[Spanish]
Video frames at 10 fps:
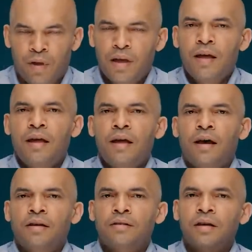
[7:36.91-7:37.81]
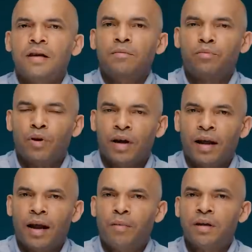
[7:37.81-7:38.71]
y así pues que
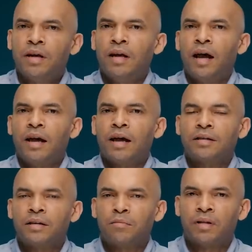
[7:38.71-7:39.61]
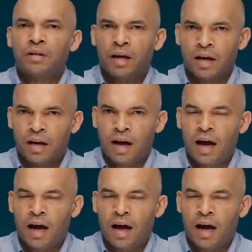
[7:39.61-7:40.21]
la maquinaria se mantenga.